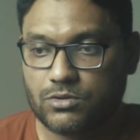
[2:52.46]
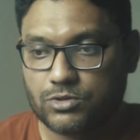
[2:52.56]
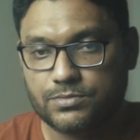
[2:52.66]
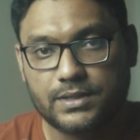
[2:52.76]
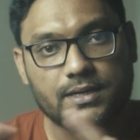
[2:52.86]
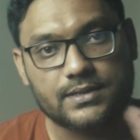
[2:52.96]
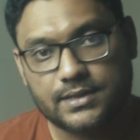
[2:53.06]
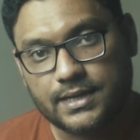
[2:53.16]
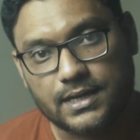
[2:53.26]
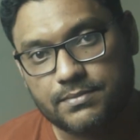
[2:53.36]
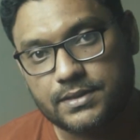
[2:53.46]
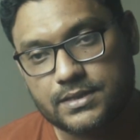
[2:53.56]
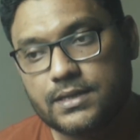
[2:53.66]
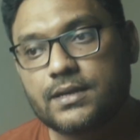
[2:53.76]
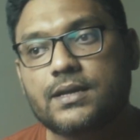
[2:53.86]
और कुछ भी नज़र नहीं आ रहा है
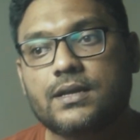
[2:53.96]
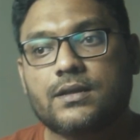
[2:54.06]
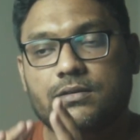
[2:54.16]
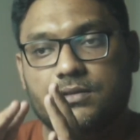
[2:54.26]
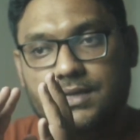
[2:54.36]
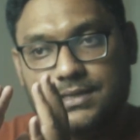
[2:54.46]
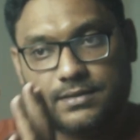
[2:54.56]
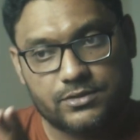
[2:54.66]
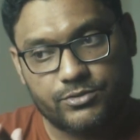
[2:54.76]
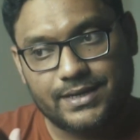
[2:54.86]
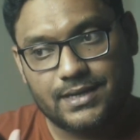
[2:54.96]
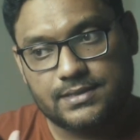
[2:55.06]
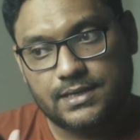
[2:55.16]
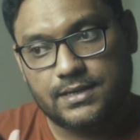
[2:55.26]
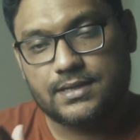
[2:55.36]
पीछे नज़र स्ट्रीट का
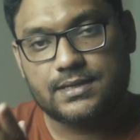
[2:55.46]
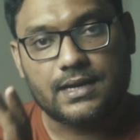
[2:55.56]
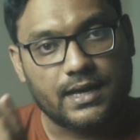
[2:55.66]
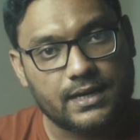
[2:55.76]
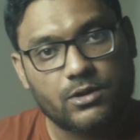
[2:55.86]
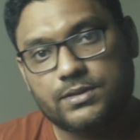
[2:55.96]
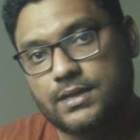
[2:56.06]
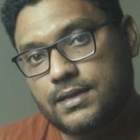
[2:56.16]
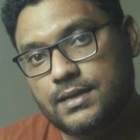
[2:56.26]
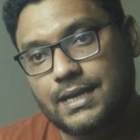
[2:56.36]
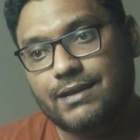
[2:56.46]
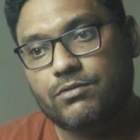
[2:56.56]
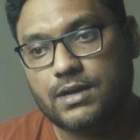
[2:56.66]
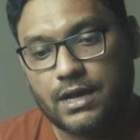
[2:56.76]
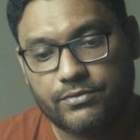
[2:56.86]
सीन नज़र आ रहा होता है लेकिन
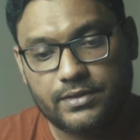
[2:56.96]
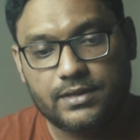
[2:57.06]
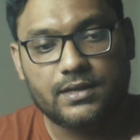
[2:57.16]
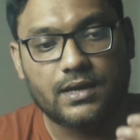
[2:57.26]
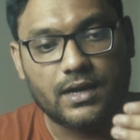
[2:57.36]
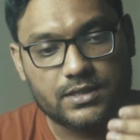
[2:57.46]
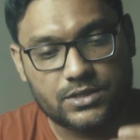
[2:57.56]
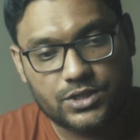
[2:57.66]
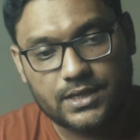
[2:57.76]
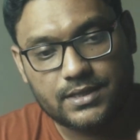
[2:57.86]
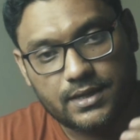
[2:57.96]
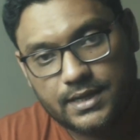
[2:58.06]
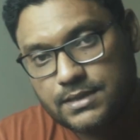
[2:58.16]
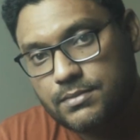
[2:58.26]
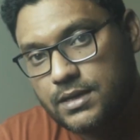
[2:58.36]
वो काफ़ी अच्छे
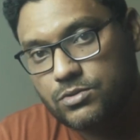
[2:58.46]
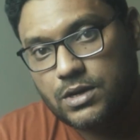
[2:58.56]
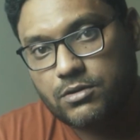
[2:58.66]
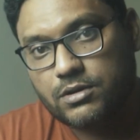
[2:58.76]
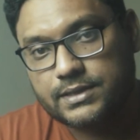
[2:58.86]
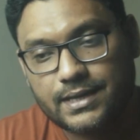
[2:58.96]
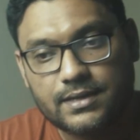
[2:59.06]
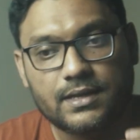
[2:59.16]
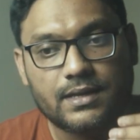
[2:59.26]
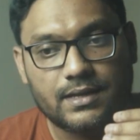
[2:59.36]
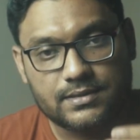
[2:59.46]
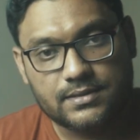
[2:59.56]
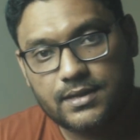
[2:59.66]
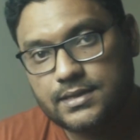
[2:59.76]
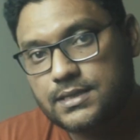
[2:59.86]
तरीके से ब्लर हुआ हुआ होता है इस
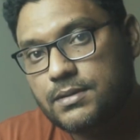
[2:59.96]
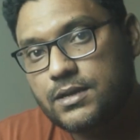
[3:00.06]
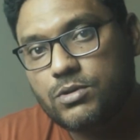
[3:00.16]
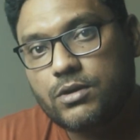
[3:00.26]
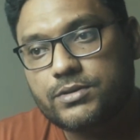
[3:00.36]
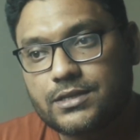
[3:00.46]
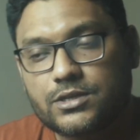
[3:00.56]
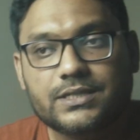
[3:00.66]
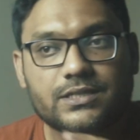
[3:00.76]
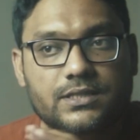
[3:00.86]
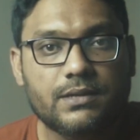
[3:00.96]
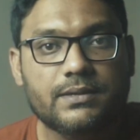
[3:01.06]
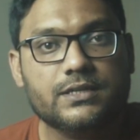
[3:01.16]
तरीके से ब्लर हुआ होता है कि जितनी भी